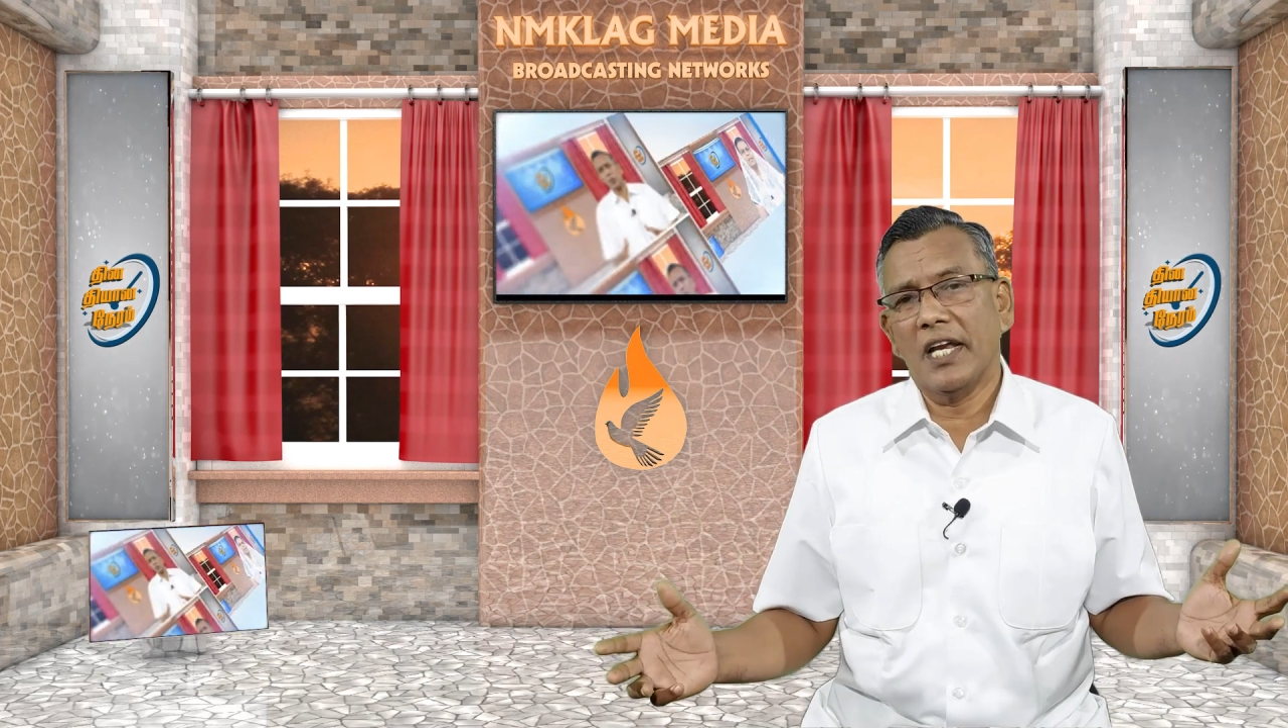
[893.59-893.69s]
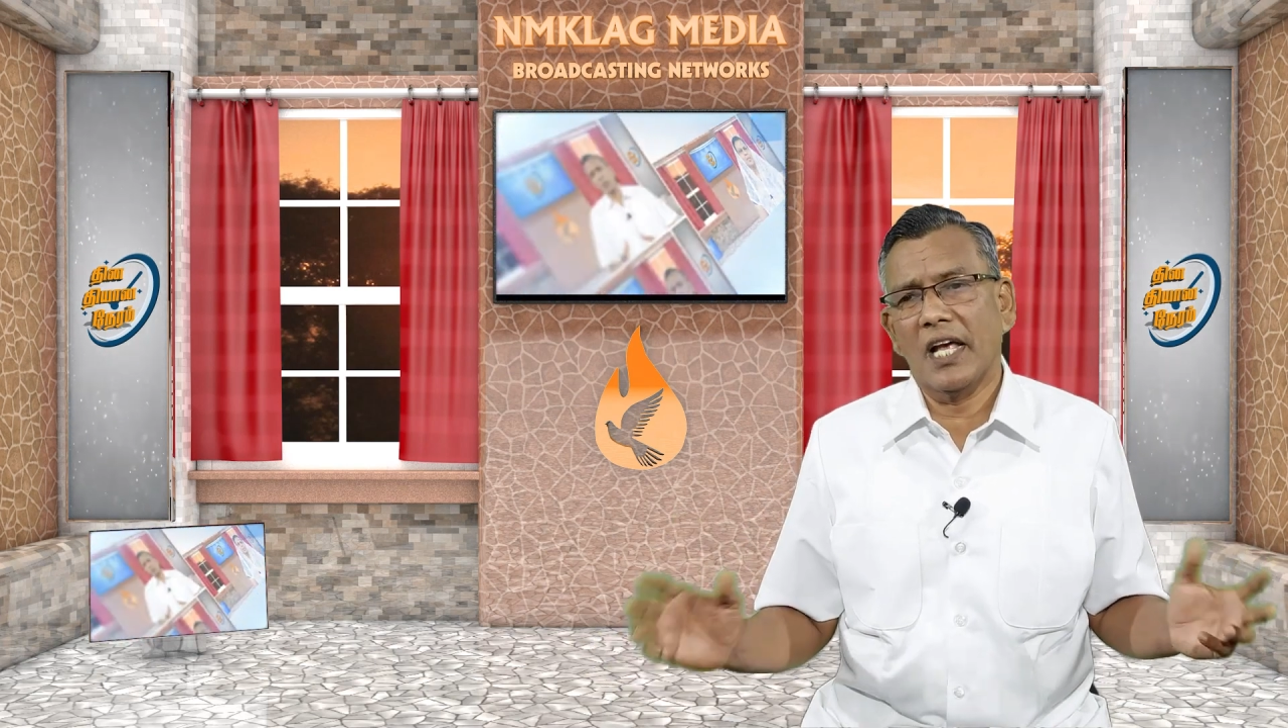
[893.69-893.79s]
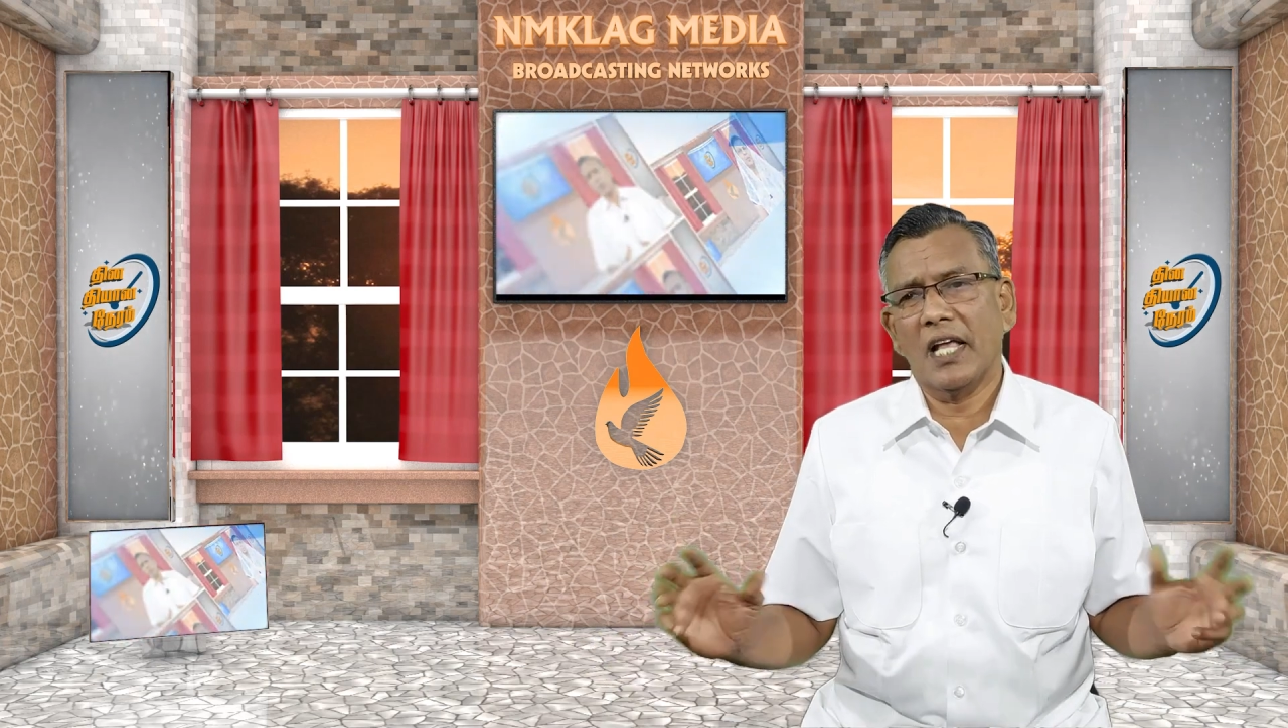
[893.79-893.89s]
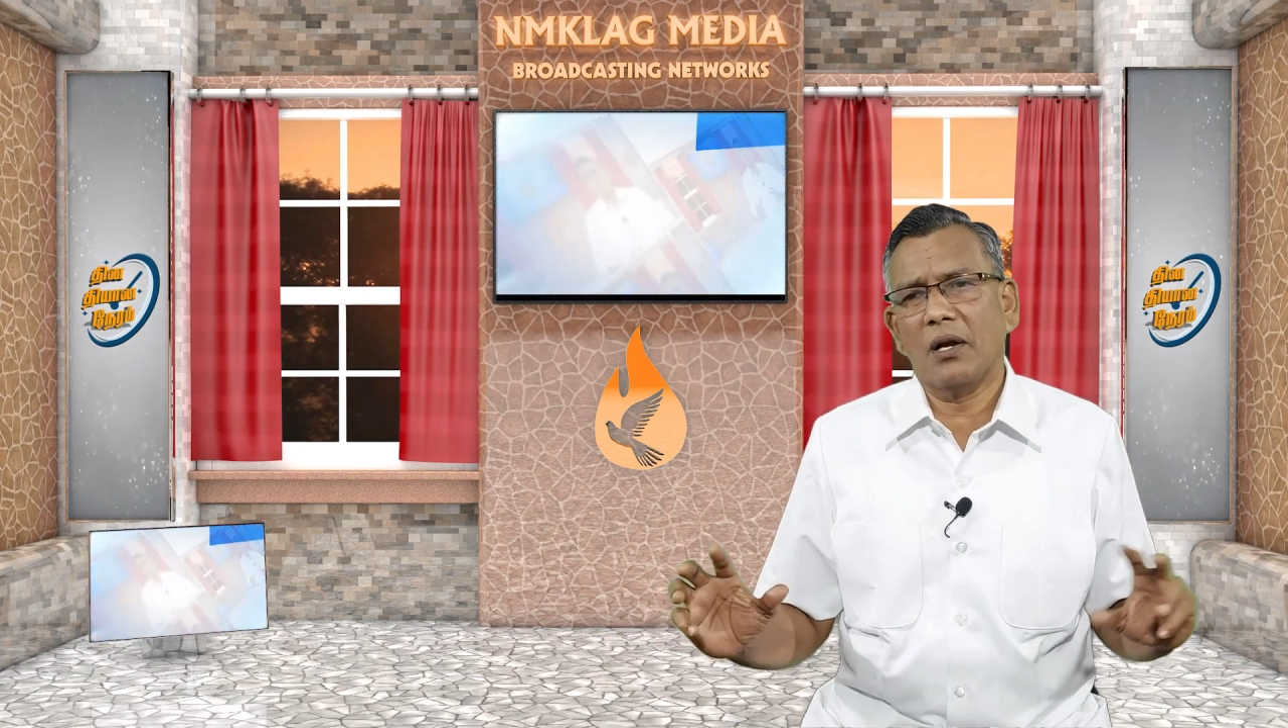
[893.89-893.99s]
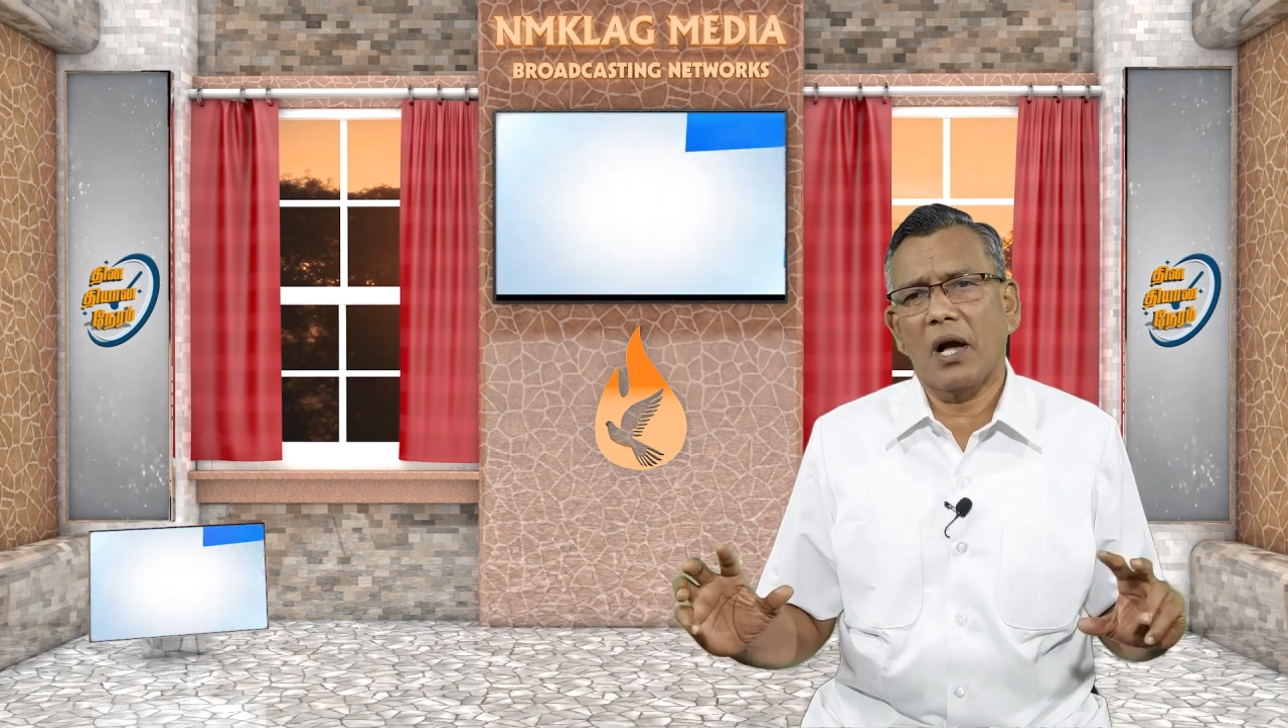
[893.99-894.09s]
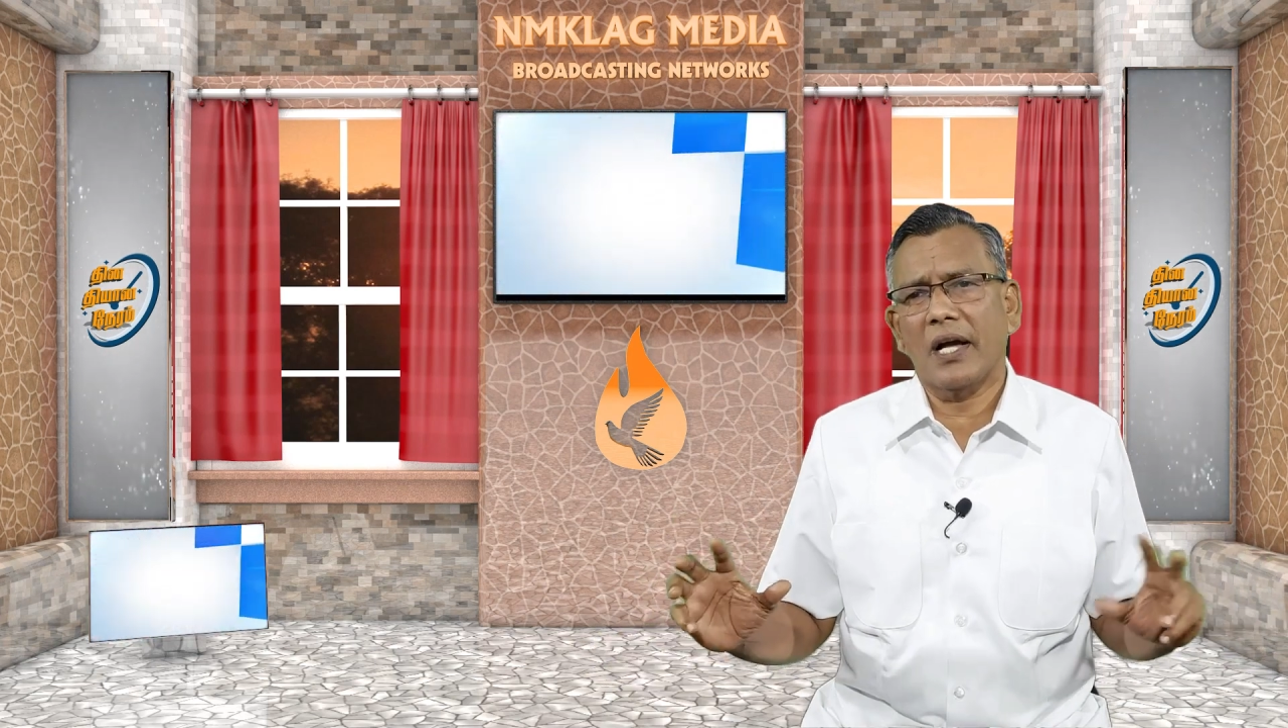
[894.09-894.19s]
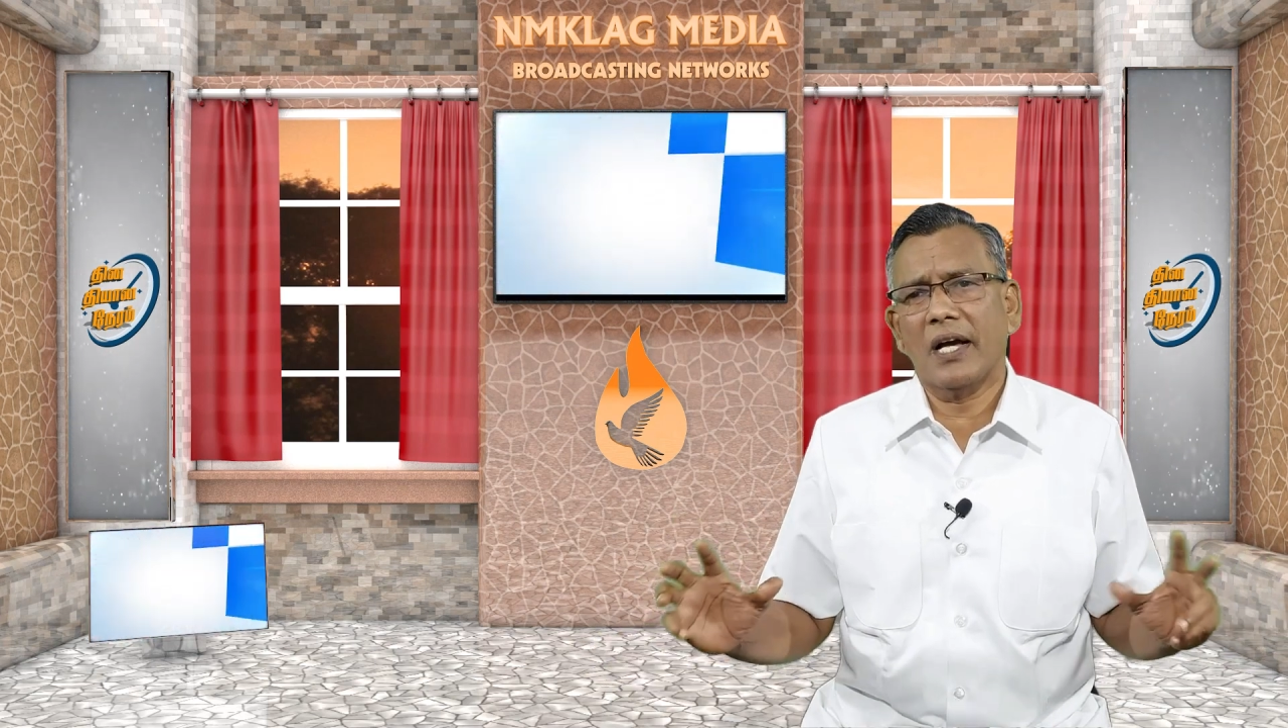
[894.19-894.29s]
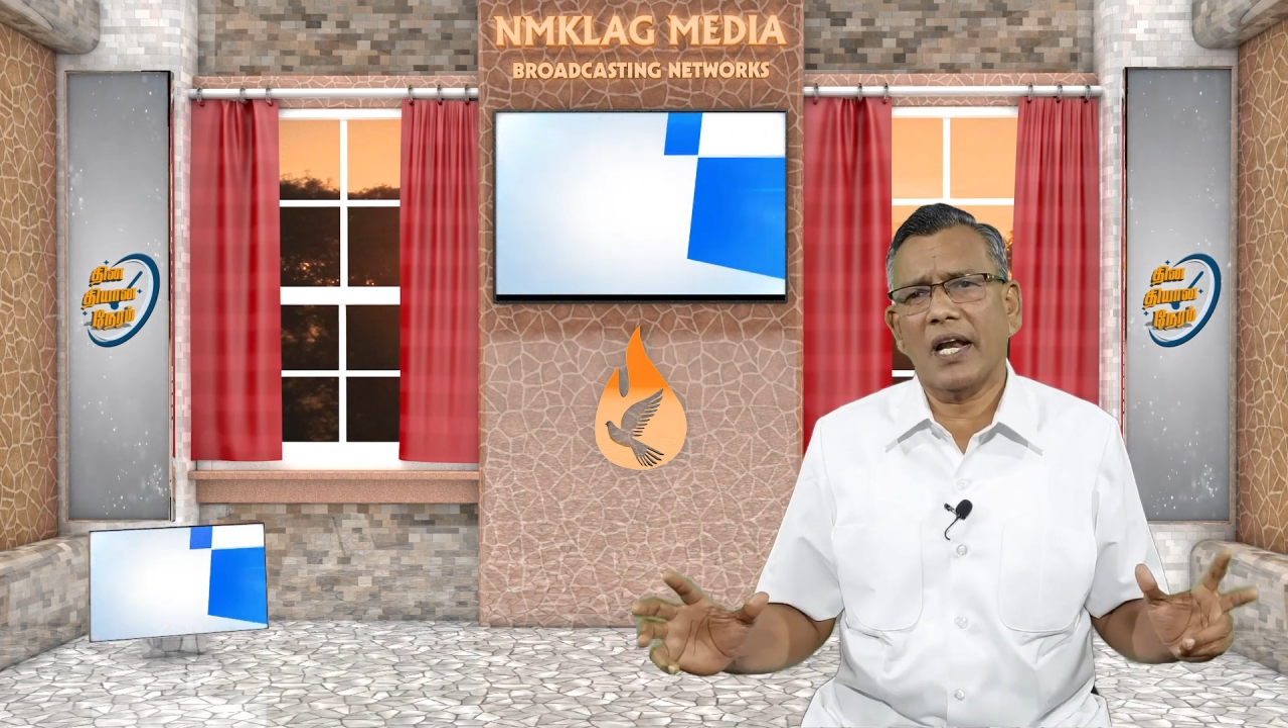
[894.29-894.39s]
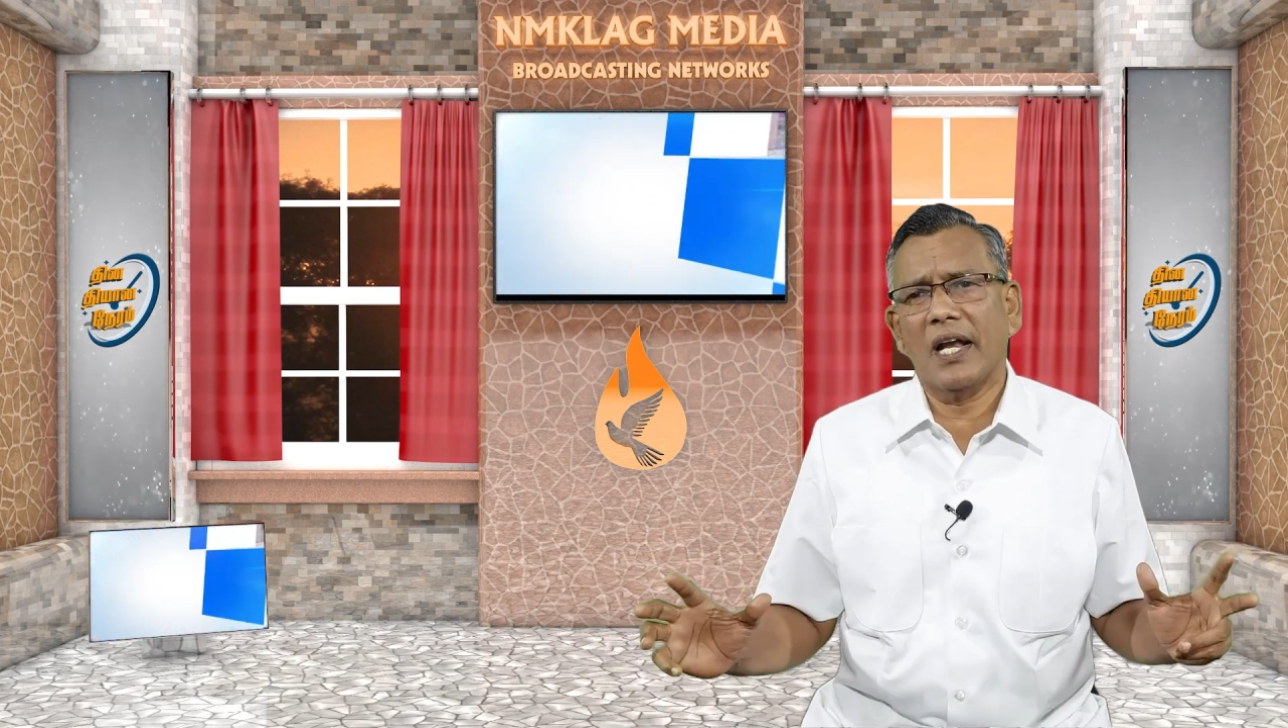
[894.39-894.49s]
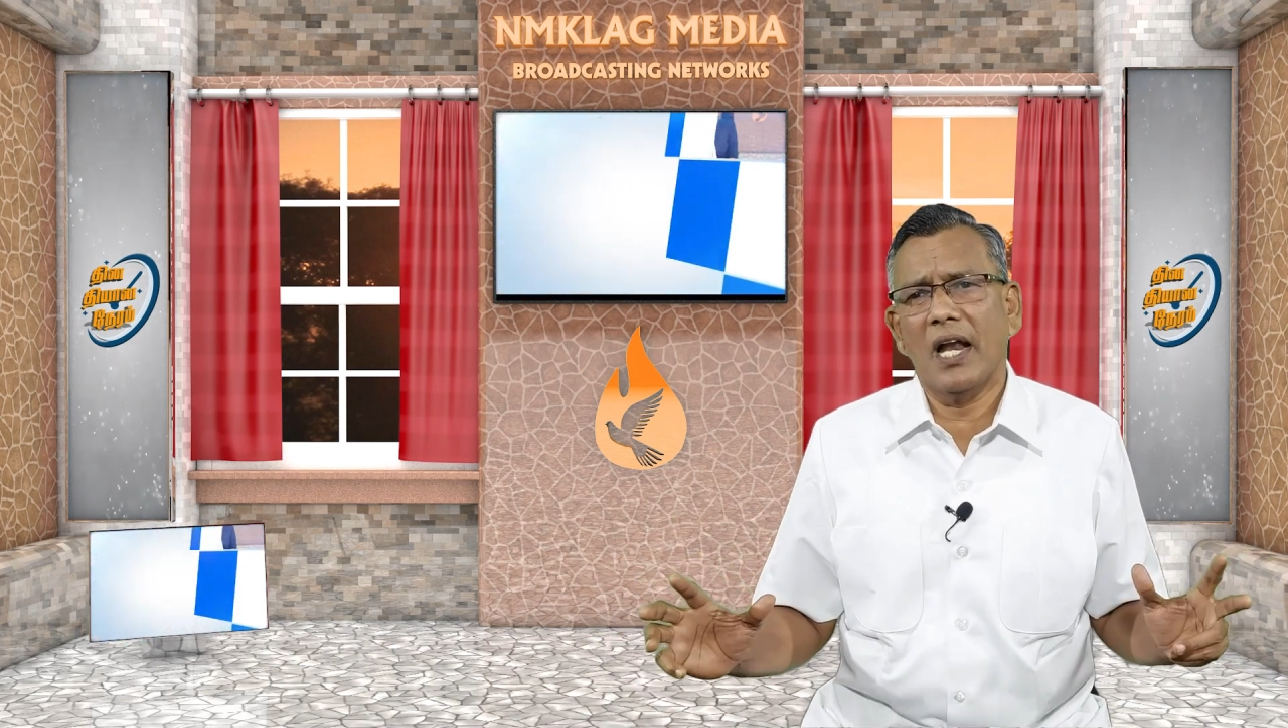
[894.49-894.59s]
நீங்கள் அதில்
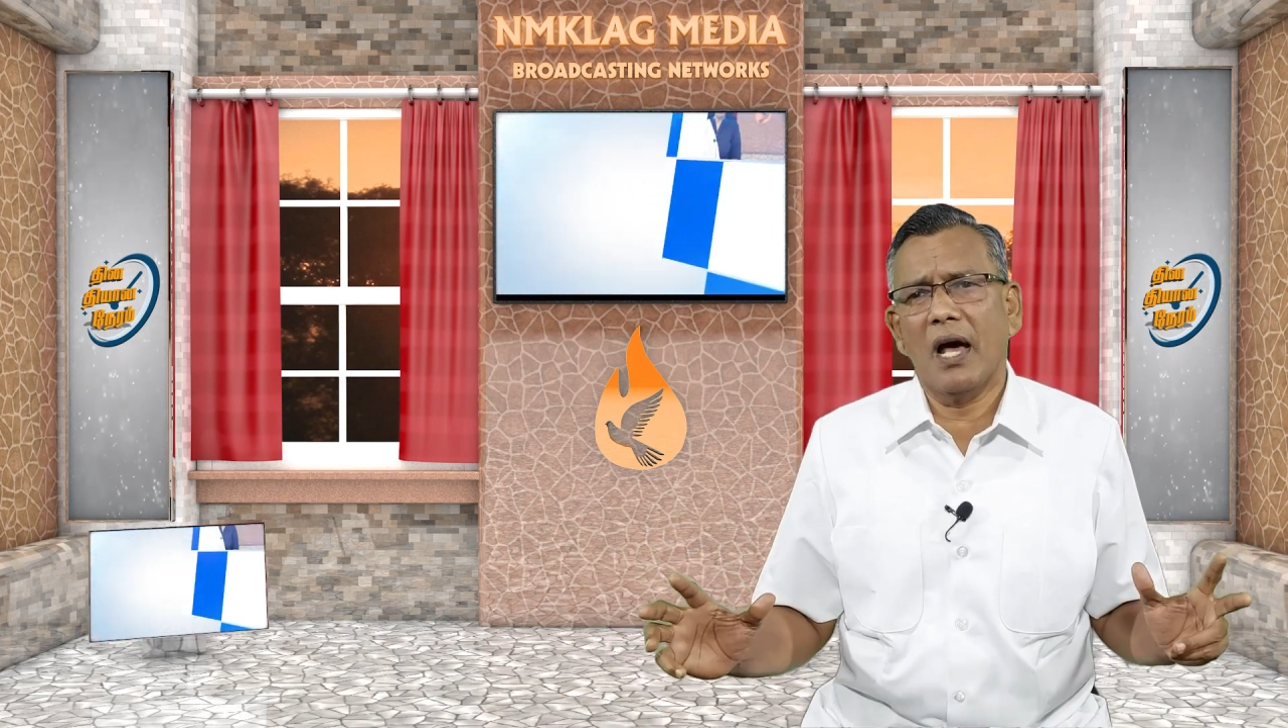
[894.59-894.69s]
அக்கறை